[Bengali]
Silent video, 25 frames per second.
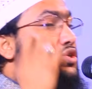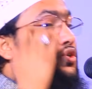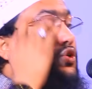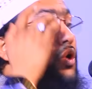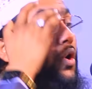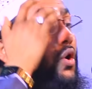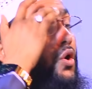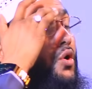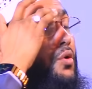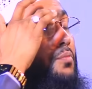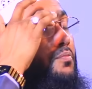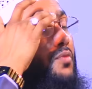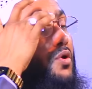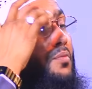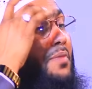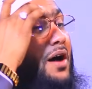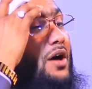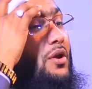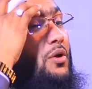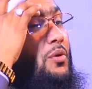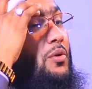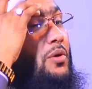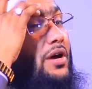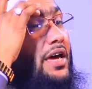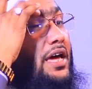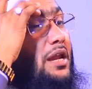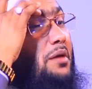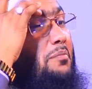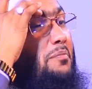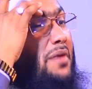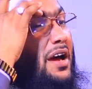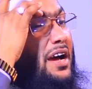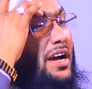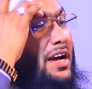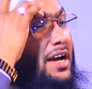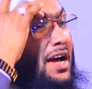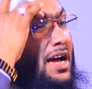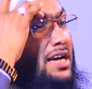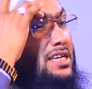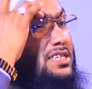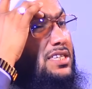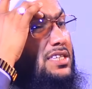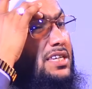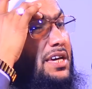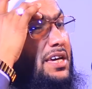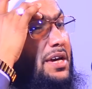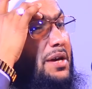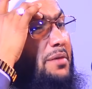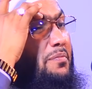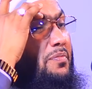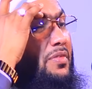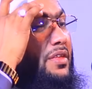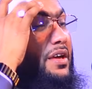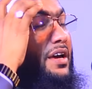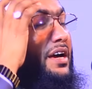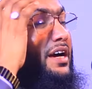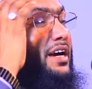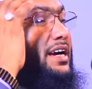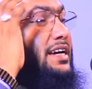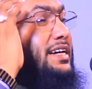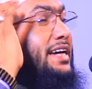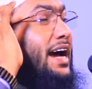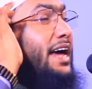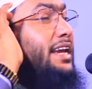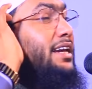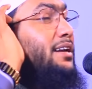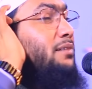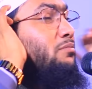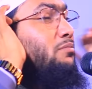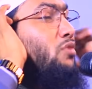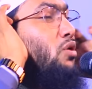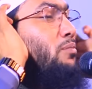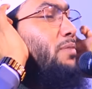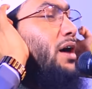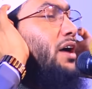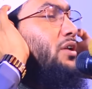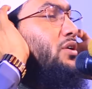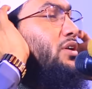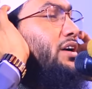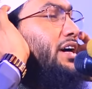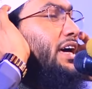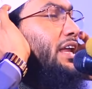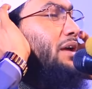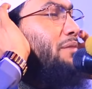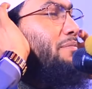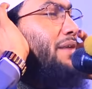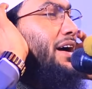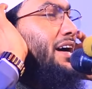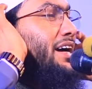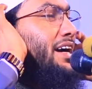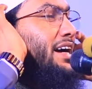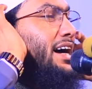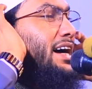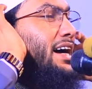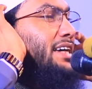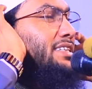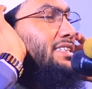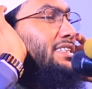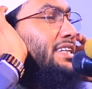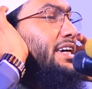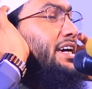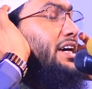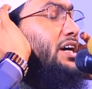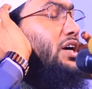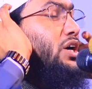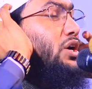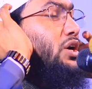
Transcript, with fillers: চোখ মুবারকের ব্যাখ্যা আছে কান মুবারকের ব্যাখ্যা আছে